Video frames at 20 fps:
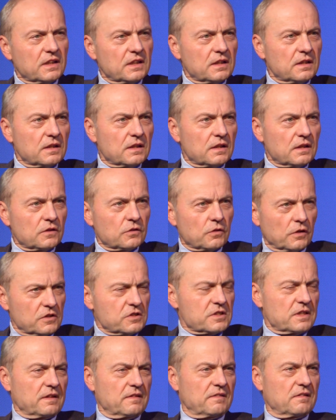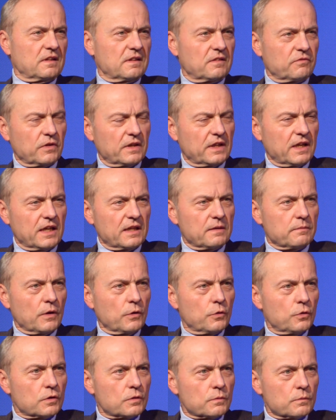in Deutschland sind von einem
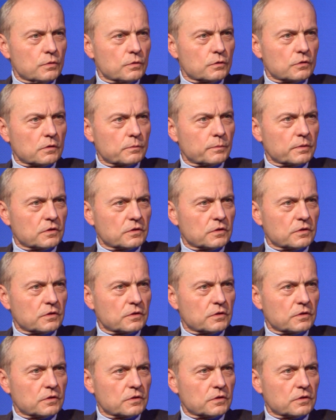erhöhten Blutdruck